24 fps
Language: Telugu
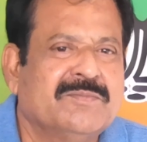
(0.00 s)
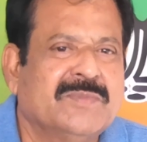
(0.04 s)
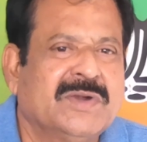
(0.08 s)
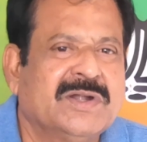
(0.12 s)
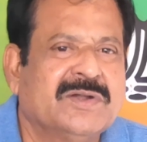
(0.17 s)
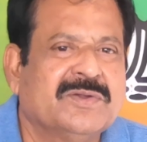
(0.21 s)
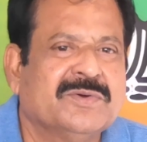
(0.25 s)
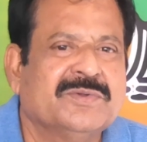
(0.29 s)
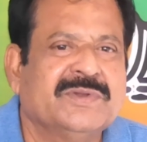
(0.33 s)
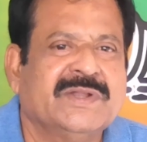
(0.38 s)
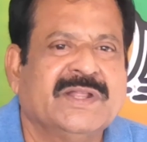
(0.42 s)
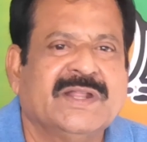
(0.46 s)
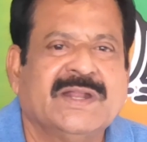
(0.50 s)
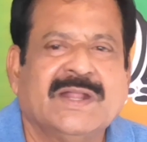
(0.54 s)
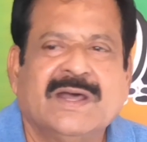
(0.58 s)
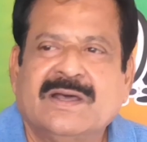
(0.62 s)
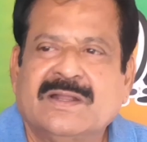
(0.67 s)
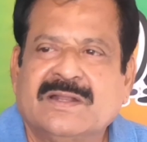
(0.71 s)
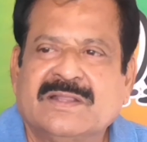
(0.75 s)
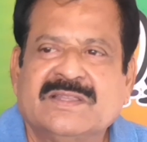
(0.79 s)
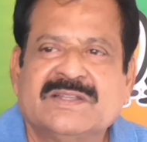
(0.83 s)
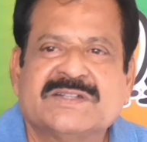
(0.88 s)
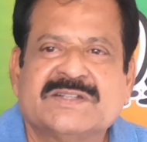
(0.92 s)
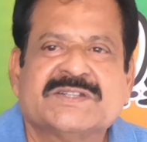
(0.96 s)
రమ్మంటాం
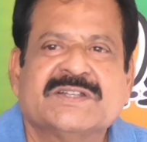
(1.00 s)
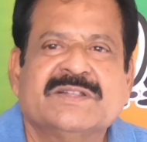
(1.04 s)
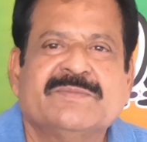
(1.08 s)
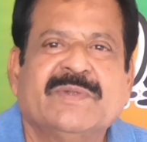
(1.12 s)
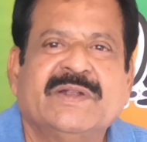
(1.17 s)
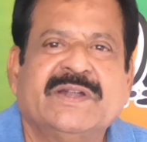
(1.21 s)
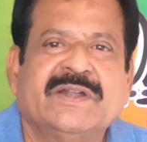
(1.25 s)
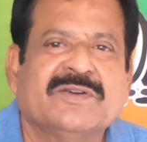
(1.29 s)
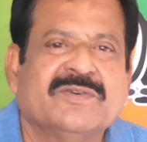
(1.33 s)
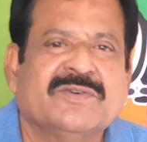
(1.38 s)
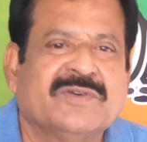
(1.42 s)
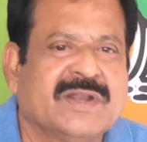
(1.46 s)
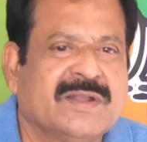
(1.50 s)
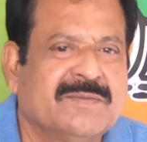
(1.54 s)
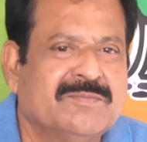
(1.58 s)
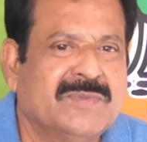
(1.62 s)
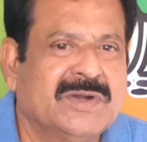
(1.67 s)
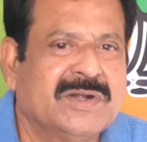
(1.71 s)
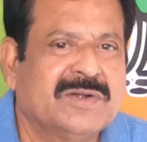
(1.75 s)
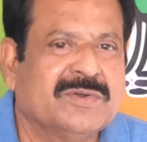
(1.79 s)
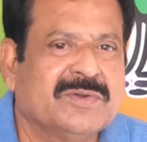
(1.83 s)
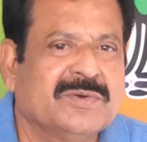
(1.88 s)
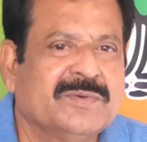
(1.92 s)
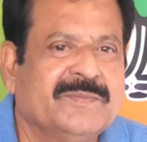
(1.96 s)
నిరాహార దీక్షలు పెట్టడం
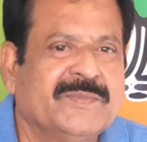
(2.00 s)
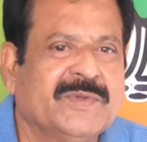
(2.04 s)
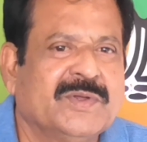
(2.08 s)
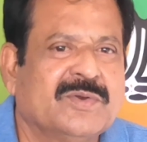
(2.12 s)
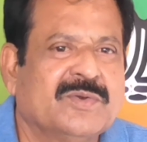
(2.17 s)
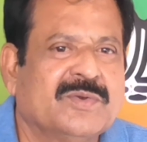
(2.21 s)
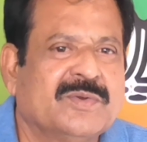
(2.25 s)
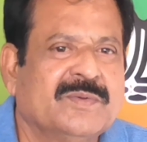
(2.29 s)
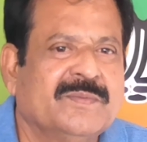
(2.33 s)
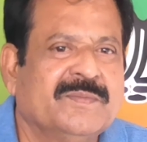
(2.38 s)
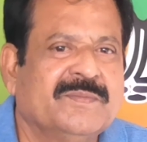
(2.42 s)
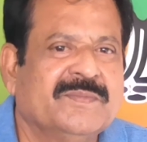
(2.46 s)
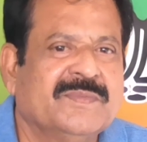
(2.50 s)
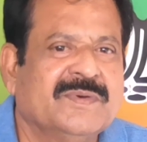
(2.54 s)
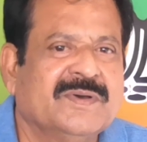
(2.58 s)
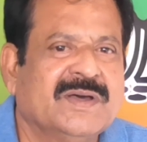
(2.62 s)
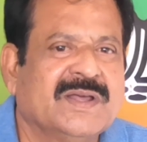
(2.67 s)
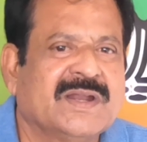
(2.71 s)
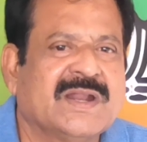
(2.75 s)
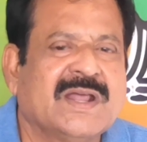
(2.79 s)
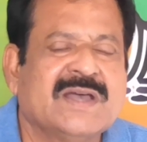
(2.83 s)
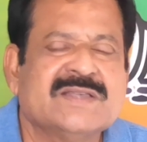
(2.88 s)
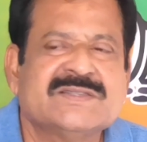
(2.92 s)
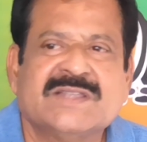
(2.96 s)
రమ్మంటాం
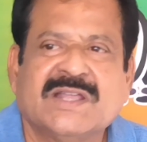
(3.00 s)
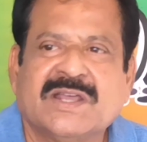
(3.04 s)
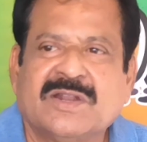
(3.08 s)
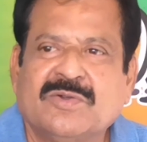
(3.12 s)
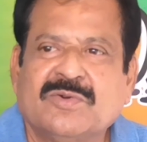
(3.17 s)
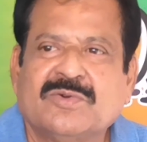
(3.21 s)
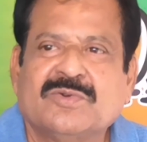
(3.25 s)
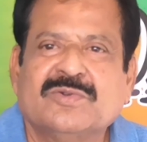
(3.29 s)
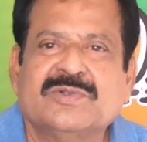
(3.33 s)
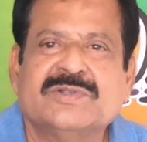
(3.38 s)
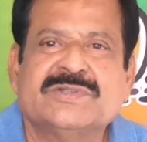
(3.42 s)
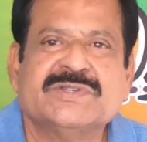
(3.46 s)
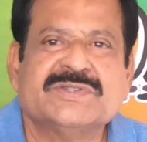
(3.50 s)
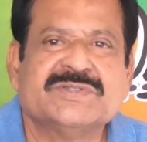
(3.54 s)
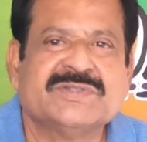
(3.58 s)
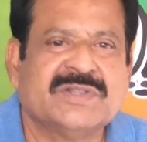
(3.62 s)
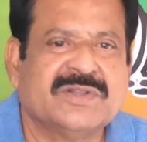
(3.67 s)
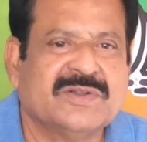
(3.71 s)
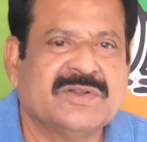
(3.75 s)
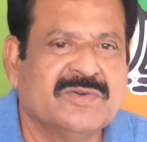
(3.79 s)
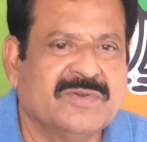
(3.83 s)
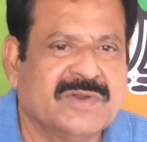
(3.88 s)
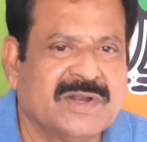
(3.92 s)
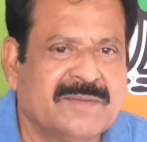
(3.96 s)
రాస్తారోకులు
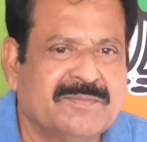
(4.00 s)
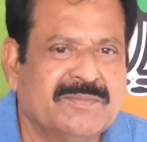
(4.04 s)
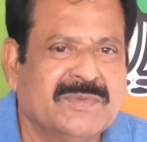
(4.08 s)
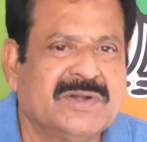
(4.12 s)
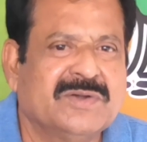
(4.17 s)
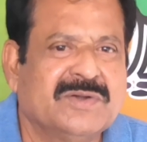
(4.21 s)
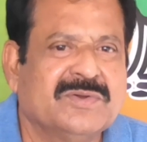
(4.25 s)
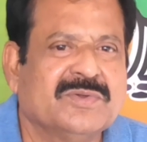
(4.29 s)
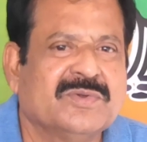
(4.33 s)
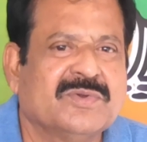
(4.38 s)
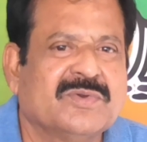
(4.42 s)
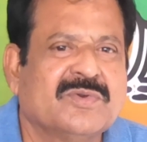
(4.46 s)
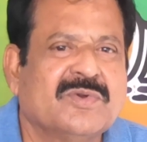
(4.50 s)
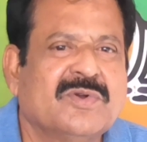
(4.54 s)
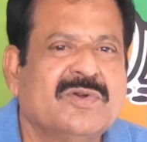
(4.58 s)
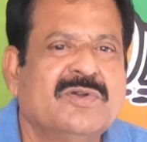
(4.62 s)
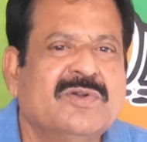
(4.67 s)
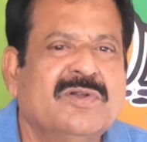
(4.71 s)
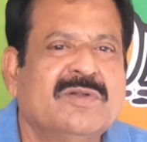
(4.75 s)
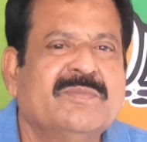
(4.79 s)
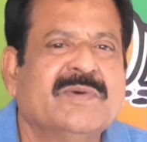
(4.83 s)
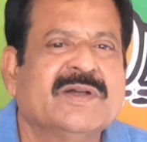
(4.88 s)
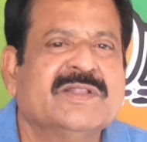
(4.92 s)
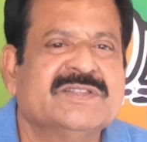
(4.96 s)
చేస్తున్నాం రమ్మంటాం
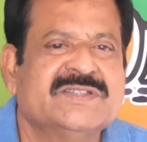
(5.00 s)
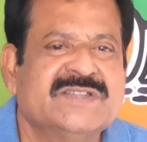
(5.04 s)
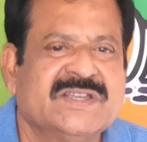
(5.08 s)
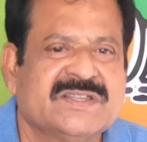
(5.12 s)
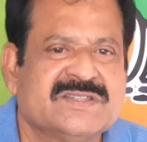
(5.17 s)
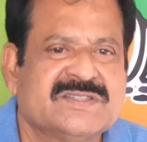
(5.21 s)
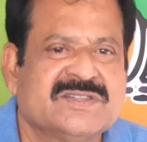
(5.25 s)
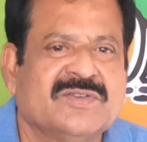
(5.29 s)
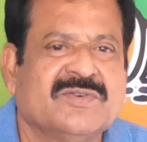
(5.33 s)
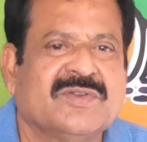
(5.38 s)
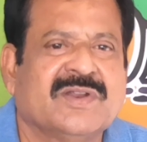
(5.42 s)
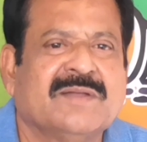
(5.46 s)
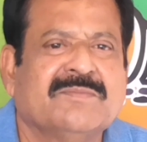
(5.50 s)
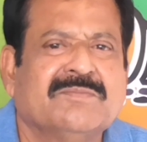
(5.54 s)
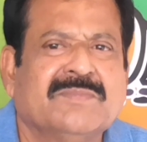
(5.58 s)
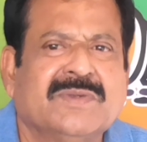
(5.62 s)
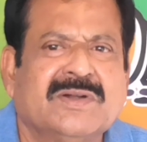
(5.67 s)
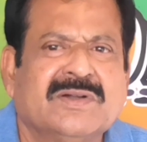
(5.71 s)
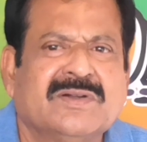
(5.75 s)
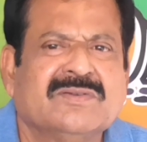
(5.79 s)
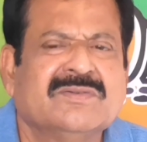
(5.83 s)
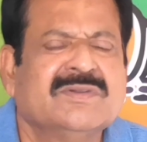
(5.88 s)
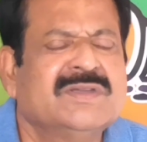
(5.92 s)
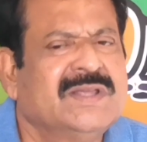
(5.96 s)
రోడ్లు బంద్ చేస్తున్నాం
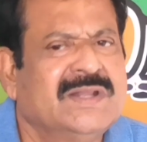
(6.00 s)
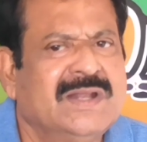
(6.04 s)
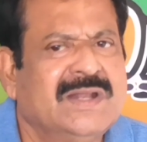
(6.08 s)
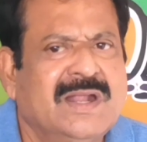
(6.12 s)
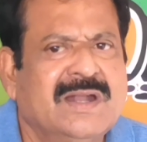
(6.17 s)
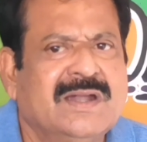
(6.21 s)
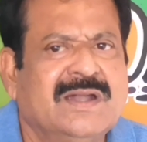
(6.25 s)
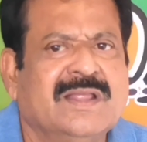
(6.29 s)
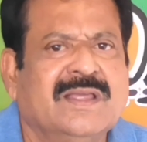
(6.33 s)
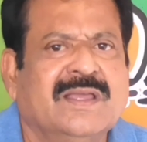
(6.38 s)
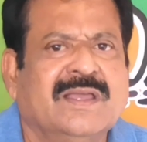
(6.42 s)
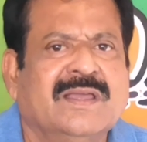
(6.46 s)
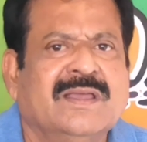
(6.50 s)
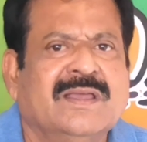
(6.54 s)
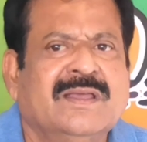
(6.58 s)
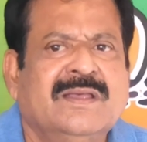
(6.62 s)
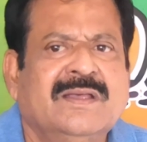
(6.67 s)
రమ్మంటాం ఇలాంటి